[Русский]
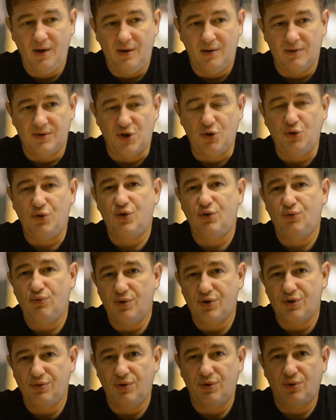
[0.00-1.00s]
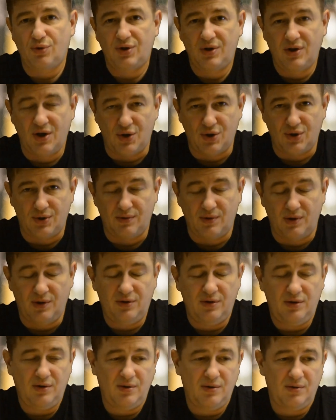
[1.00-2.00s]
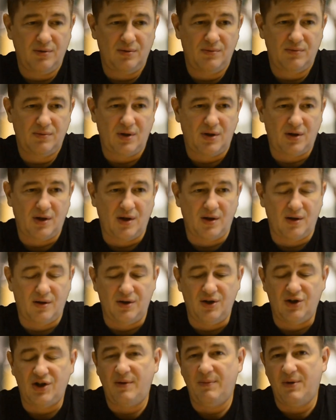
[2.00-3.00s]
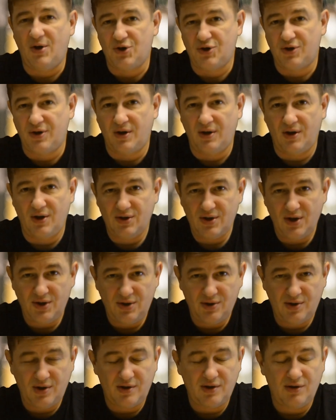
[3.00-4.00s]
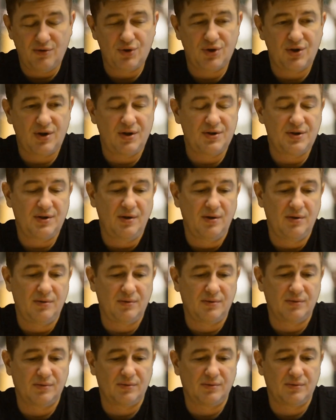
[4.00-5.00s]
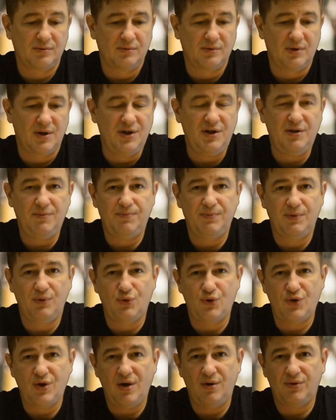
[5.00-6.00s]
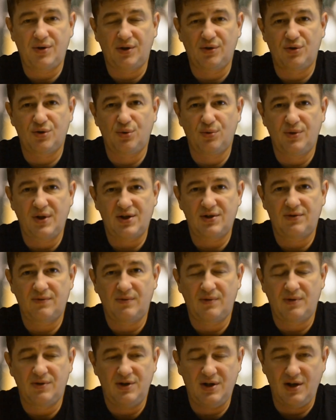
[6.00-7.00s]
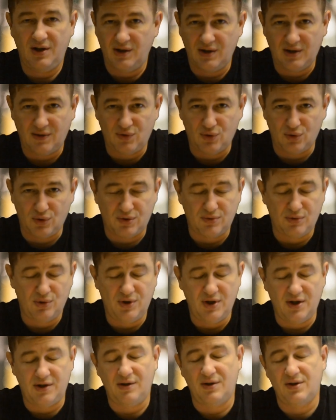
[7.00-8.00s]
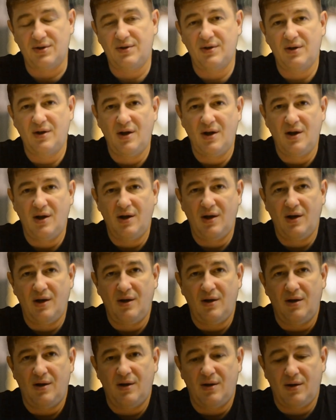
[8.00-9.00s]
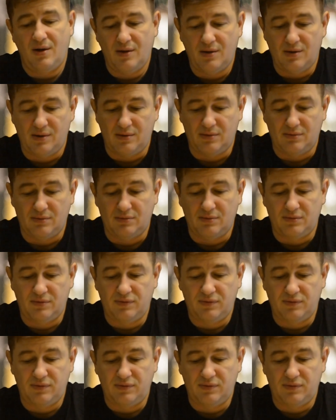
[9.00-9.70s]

За счет чего живет Роскачество? Это такая некоммерческая организация, как я уже сказал. Они получают от государства деньги на всю свою деятельность. Э,